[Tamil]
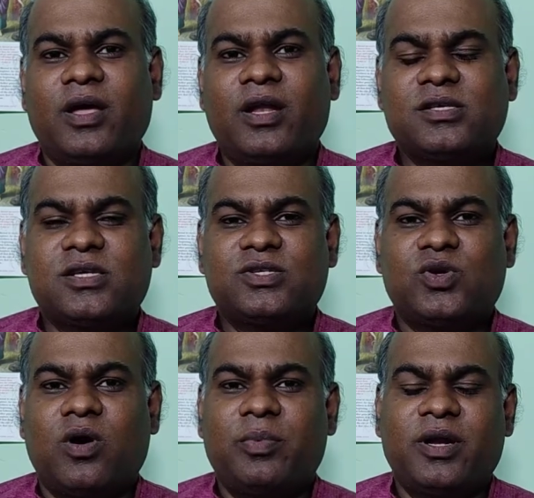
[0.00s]
என்ன
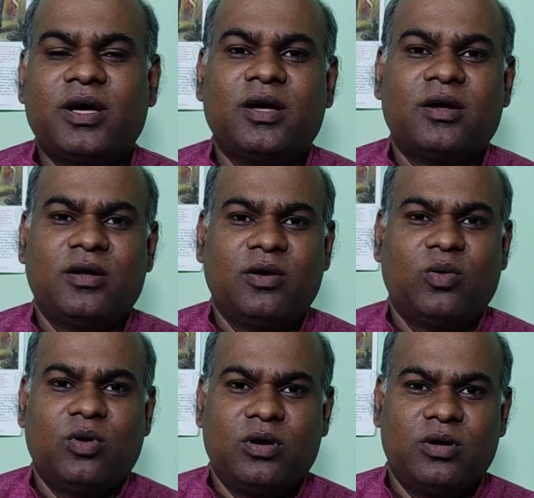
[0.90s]
செஞ்சோம் அப்படின்னா
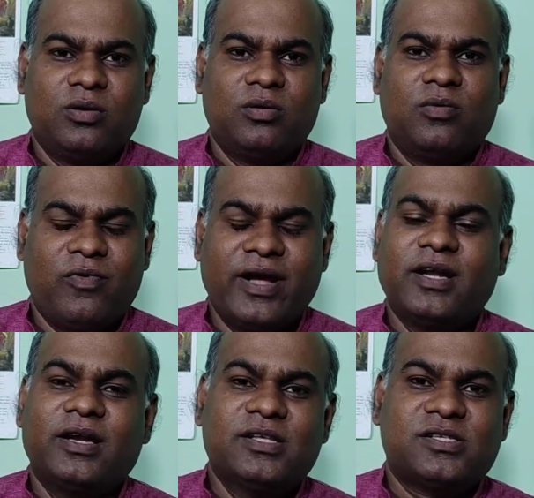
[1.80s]
ஒரு
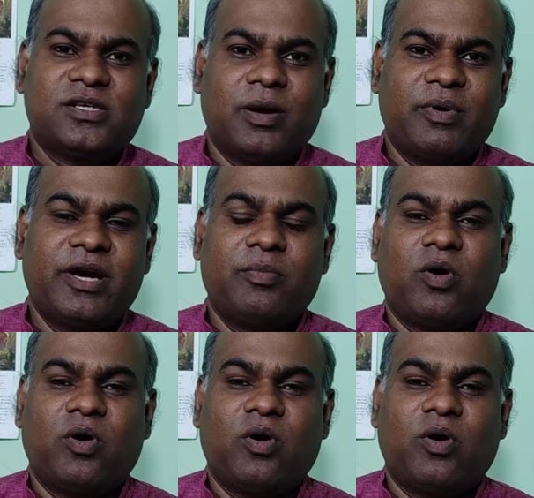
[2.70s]
ஃபைனல் லிஸ்ட்டு நம்ம ரெடி